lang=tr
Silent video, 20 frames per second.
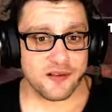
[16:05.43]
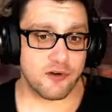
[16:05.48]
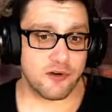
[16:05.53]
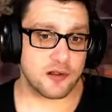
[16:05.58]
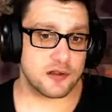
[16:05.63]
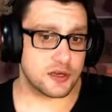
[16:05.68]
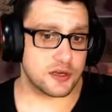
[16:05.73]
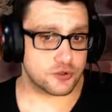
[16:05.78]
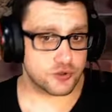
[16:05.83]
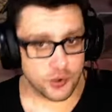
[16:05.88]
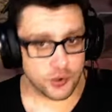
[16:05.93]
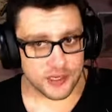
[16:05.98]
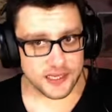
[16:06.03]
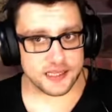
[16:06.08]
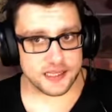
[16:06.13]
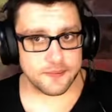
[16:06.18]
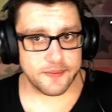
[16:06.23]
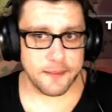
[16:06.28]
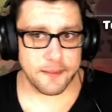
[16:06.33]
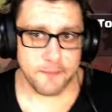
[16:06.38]
Vallahi çok
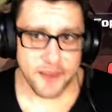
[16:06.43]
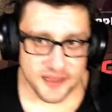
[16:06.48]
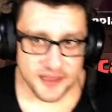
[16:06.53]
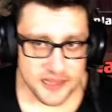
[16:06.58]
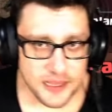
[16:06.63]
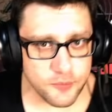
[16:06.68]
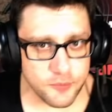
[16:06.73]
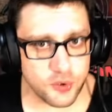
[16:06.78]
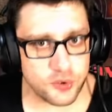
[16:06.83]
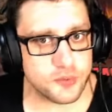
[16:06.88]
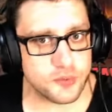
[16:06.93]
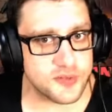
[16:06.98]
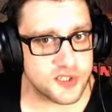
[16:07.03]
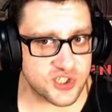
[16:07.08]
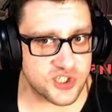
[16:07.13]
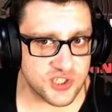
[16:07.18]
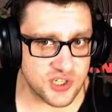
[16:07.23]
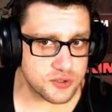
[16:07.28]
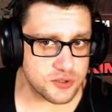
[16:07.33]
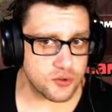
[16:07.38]
iyiydi. Ben beklemiyordum
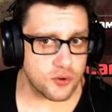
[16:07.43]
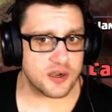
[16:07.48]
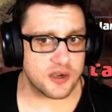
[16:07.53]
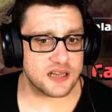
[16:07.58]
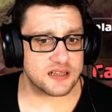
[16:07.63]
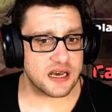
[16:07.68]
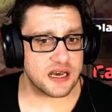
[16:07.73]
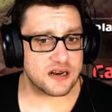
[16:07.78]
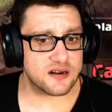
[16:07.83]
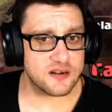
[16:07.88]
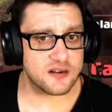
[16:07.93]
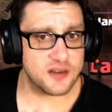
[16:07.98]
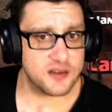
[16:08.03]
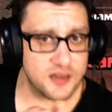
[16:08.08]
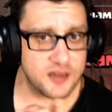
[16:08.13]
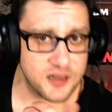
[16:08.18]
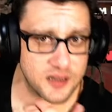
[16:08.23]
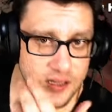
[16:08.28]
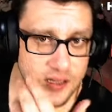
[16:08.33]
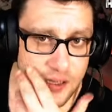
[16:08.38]
açıkçası o kadar
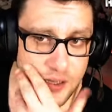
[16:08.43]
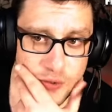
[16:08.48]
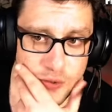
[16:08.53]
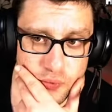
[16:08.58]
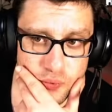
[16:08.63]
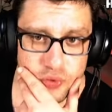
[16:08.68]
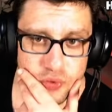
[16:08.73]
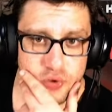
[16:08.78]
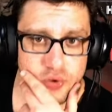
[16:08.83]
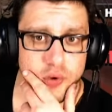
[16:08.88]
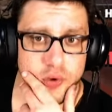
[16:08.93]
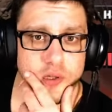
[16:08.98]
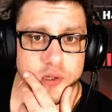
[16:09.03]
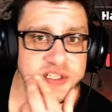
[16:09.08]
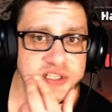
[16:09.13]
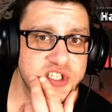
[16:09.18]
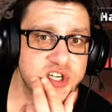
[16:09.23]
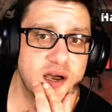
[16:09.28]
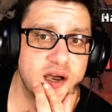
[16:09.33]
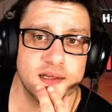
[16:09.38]
e, güçlü
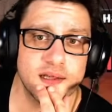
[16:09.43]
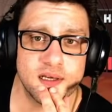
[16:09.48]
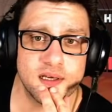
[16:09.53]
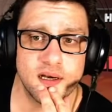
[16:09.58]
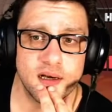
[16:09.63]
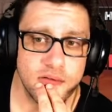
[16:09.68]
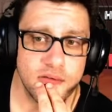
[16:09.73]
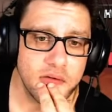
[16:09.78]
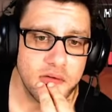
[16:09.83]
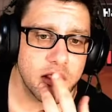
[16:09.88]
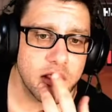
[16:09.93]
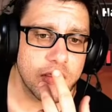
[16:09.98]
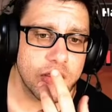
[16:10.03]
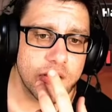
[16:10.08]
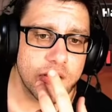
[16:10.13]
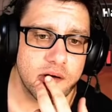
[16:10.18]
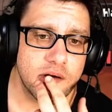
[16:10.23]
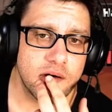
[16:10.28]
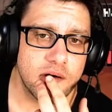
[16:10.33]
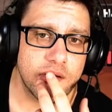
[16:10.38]
olacağını.
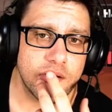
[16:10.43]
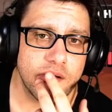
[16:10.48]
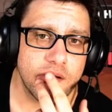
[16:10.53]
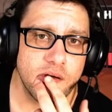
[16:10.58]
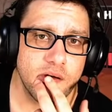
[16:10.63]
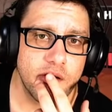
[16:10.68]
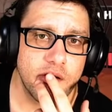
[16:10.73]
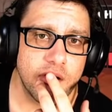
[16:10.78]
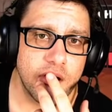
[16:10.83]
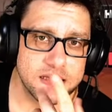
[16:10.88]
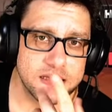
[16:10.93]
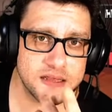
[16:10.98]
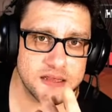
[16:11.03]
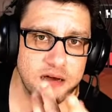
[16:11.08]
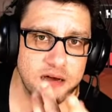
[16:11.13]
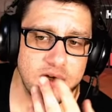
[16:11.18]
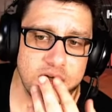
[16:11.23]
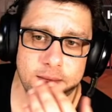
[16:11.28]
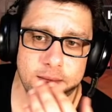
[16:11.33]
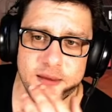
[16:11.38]

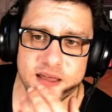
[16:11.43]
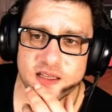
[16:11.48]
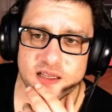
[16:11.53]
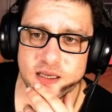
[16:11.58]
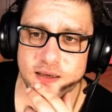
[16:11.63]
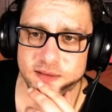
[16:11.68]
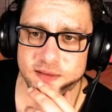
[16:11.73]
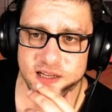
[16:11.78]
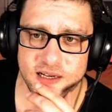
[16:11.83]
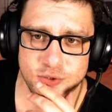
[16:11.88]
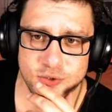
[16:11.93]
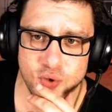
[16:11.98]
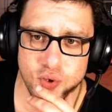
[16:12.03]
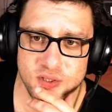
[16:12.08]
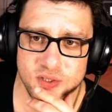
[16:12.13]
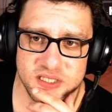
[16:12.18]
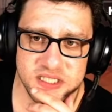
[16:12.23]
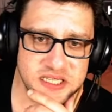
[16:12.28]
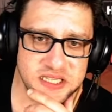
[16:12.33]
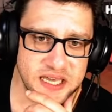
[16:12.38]
Hatta var ya belediye binası
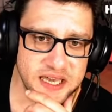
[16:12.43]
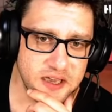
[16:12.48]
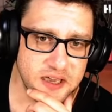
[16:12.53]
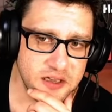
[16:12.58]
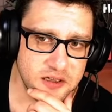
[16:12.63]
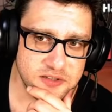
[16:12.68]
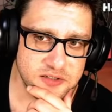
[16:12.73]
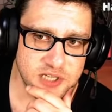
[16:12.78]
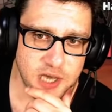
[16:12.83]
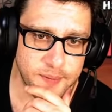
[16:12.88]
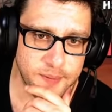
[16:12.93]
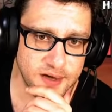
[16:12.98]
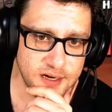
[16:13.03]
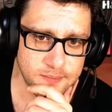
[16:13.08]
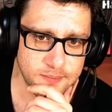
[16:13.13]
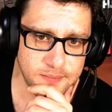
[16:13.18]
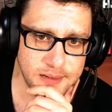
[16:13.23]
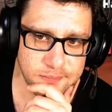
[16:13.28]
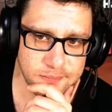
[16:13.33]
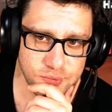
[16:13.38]
12'de
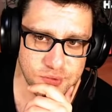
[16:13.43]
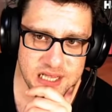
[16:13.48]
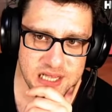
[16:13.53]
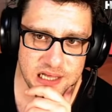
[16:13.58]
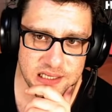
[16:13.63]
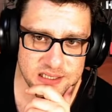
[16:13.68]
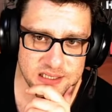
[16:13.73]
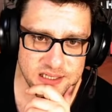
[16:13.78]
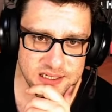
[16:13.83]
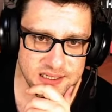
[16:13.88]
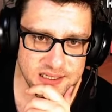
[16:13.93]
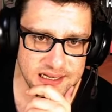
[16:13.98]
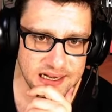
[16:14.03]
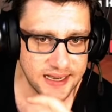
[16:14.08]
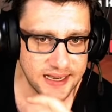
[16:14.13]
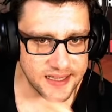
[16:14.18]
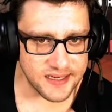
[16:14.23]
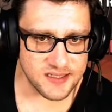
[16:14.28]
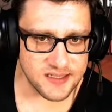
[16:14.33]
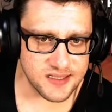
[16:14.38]
yaparım ben bu saldırıyı ya.
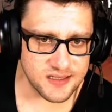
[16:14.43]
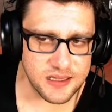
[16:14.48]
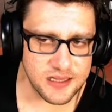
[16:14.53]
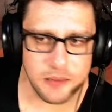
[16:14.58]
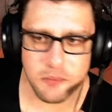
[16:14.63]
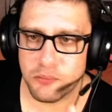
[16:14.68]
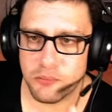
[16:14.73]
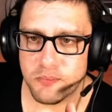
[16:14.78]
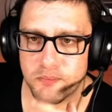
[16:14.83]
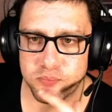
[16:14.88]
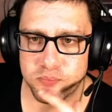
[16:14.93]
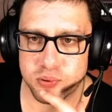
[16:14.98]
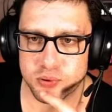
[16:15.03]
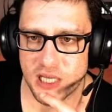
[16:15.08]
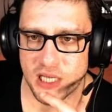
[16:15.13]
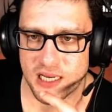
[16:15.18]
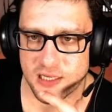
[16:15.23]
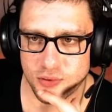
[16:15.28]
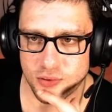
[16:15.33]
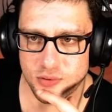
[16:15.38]
En azından bu
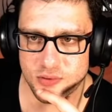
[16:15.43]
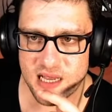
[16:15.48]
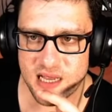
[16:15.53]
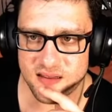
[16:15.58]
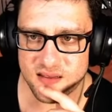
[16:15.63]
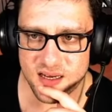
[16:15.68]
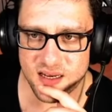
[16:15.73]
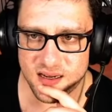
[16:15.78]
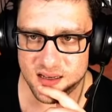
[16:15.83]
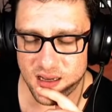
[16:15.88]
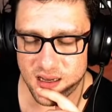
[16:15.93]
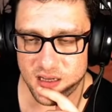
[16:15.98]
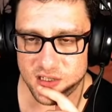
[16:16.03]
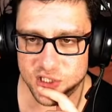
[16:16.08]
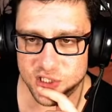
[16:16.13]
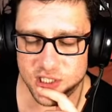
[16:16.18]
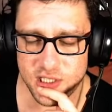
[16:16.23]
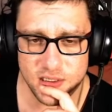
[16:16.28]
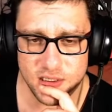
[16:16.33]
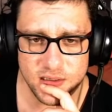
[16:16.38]
tarz düzenlere karşı.